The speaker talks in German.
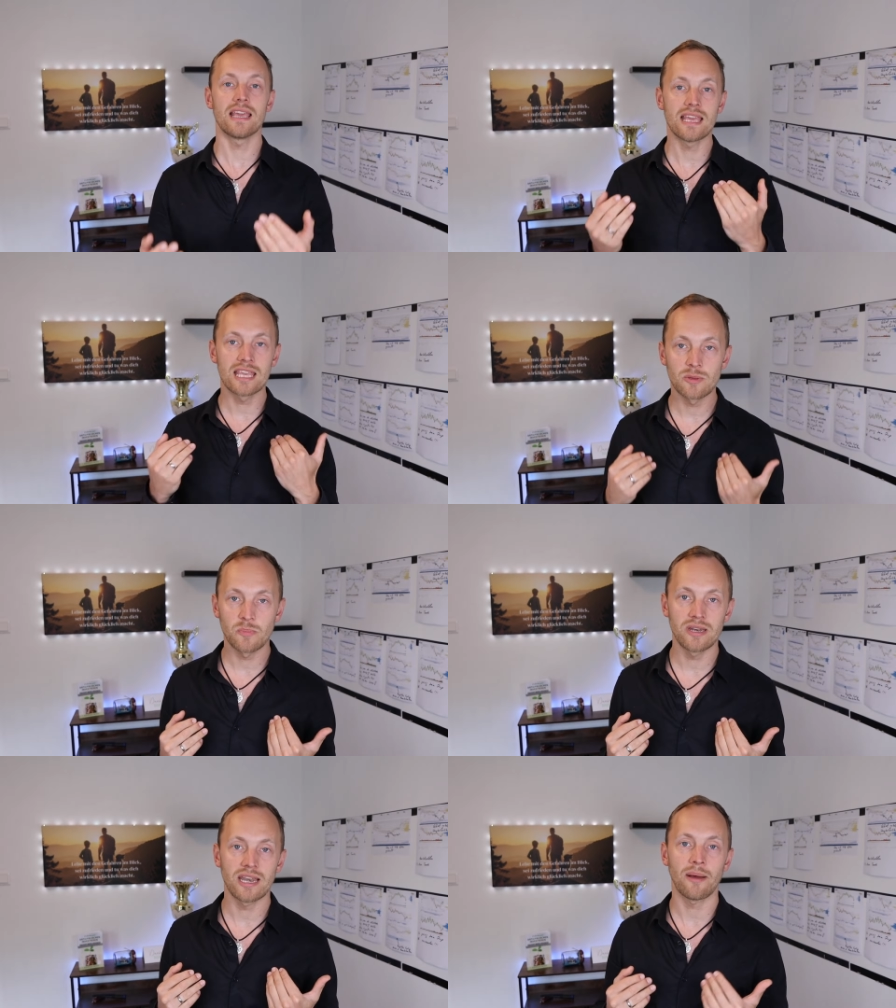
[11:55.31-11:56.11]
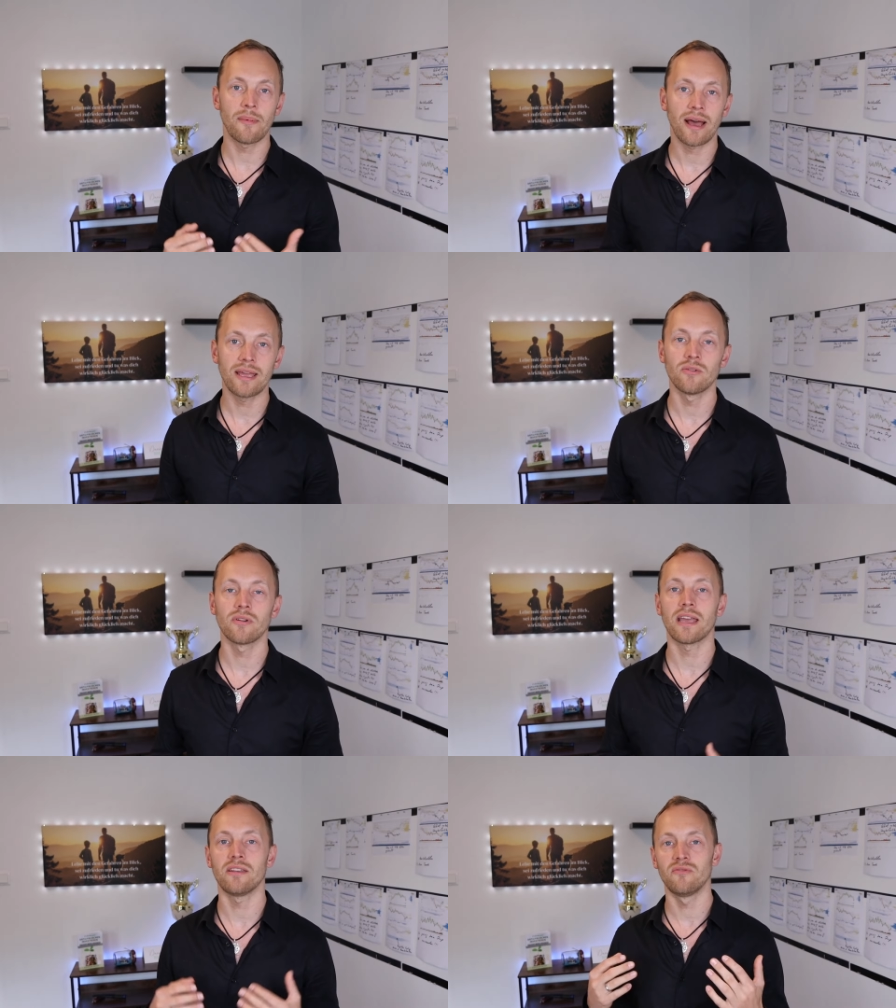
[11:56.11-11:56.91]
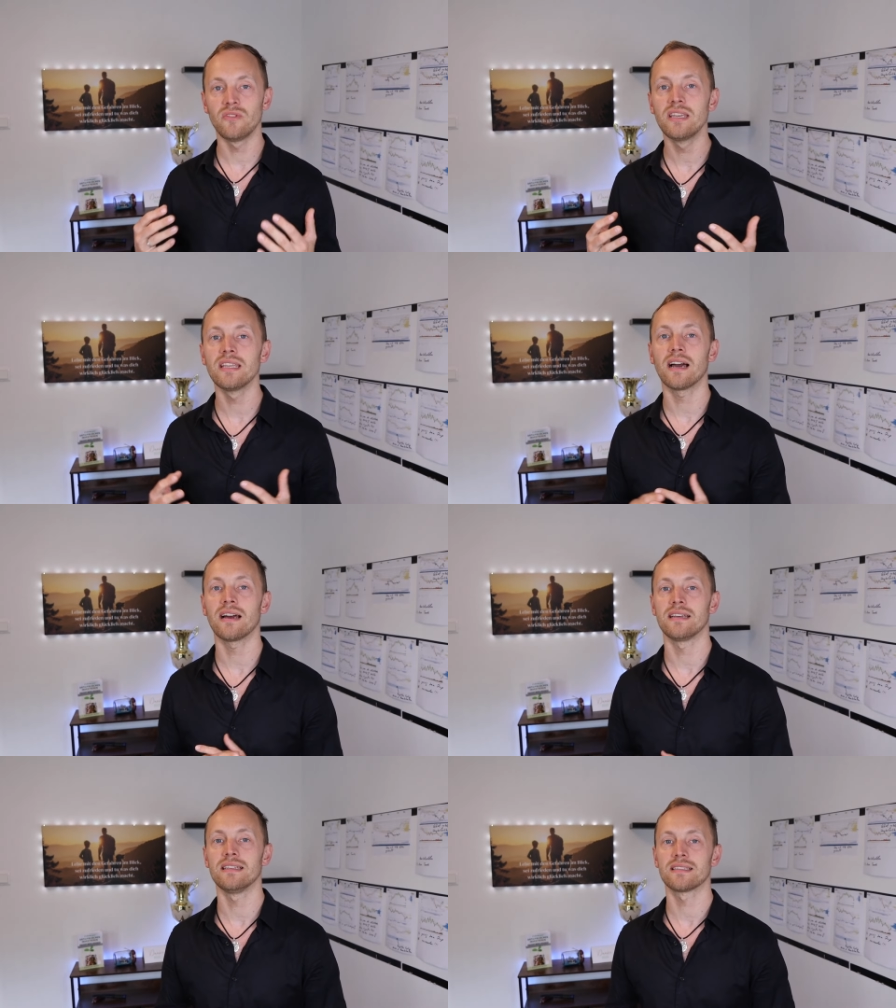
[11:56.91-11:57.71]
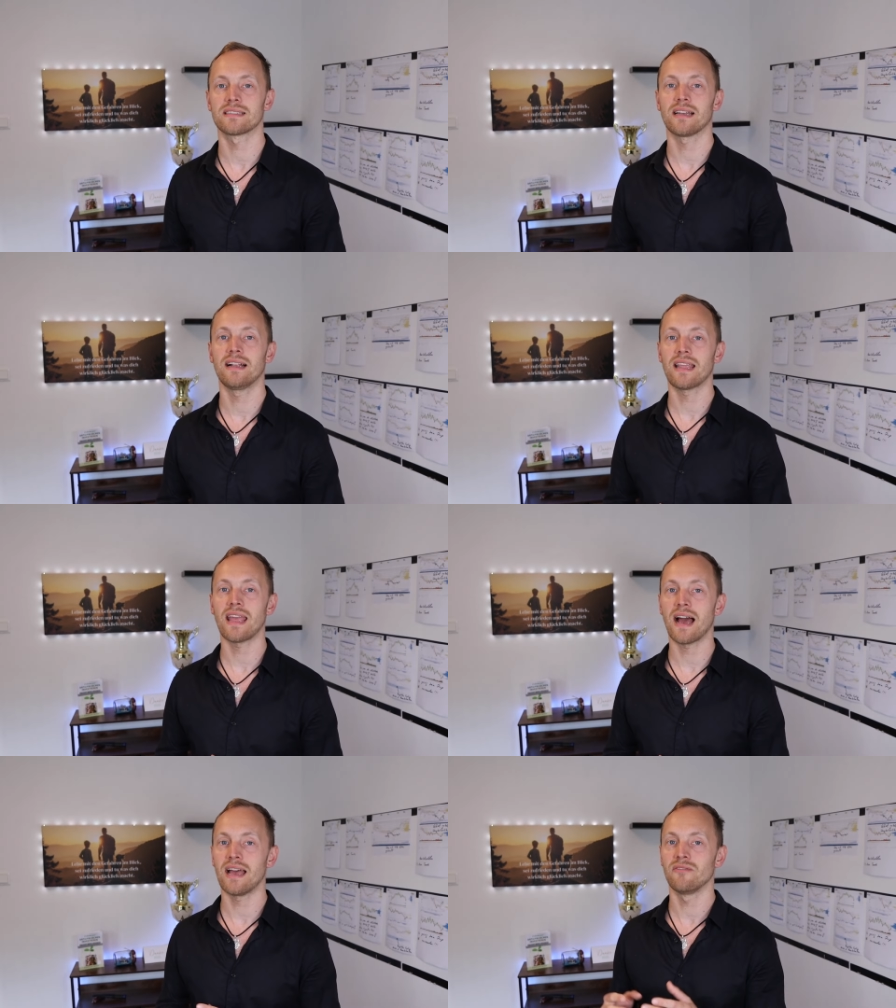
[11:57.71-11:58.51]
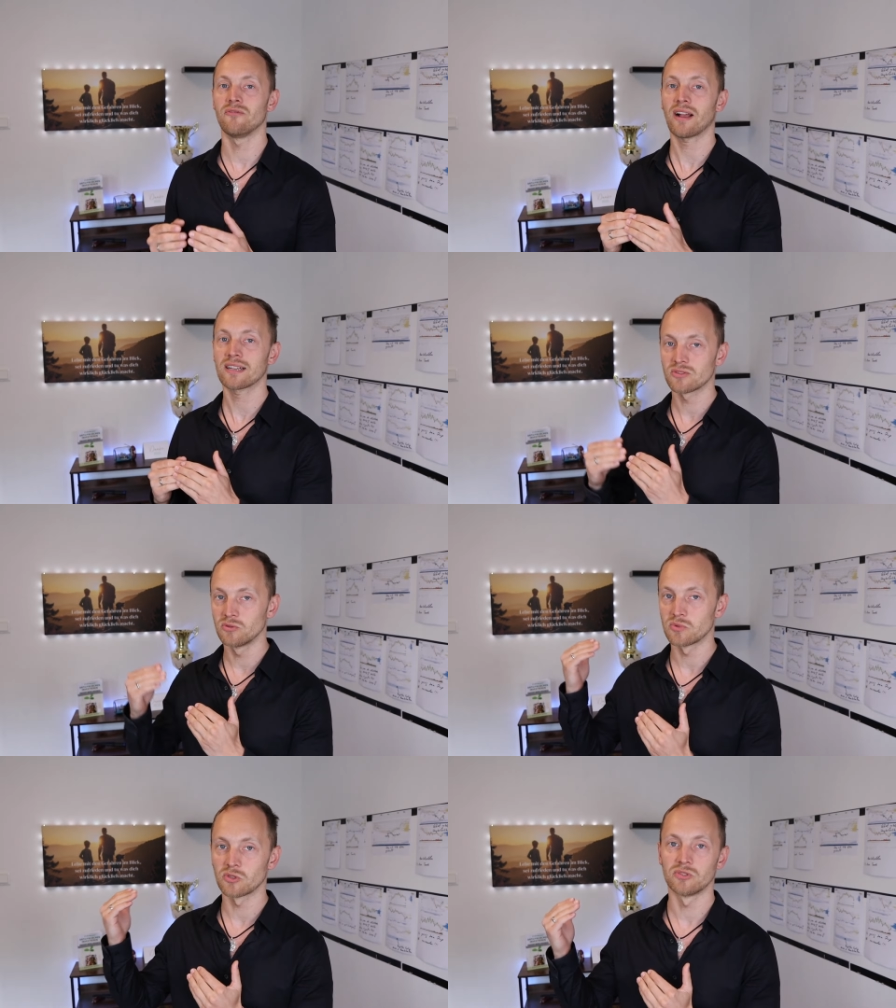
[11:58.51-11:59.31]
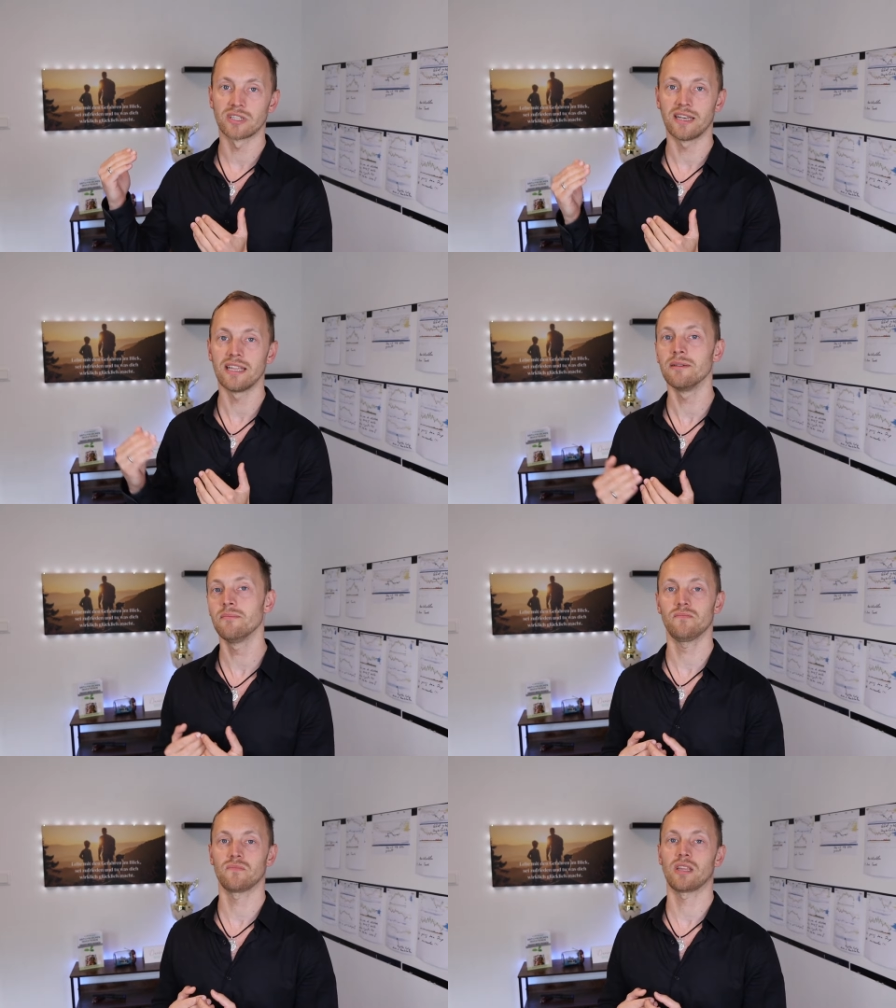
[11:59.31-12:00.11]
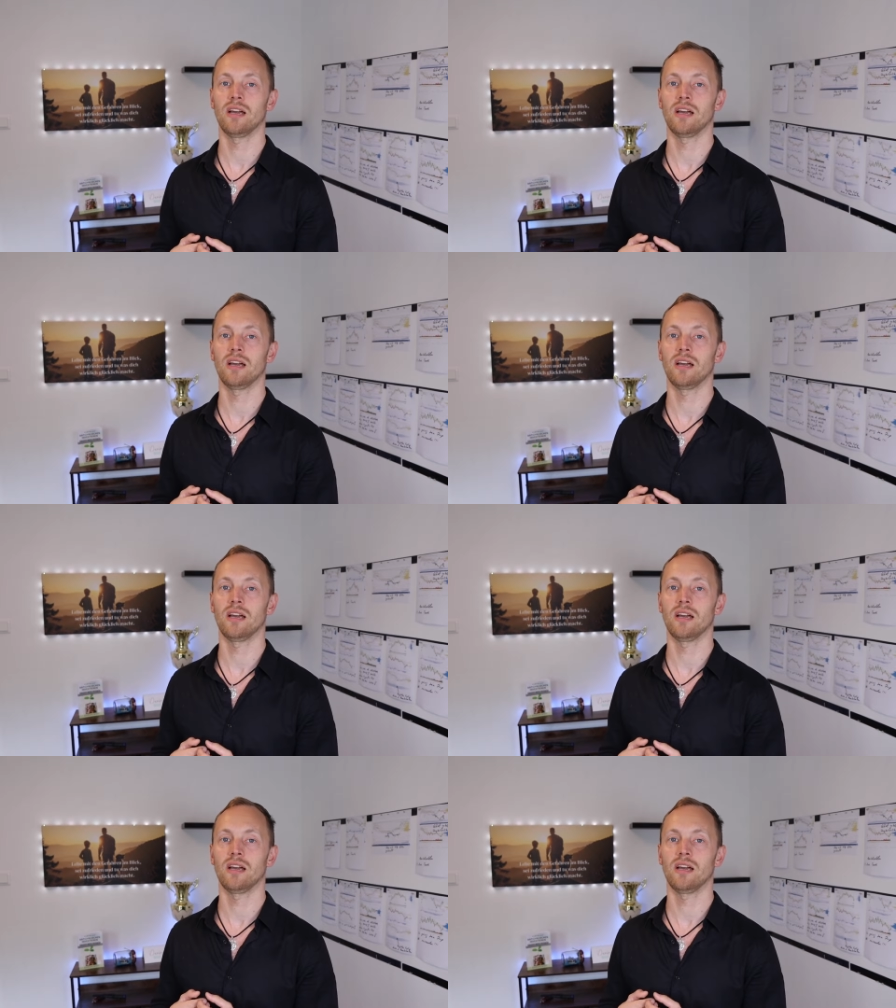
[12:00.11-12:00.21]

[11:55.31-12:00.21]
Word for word: Ich bin der Meinung, Nvidia ist halt eher ein Wachstumsunternehmen,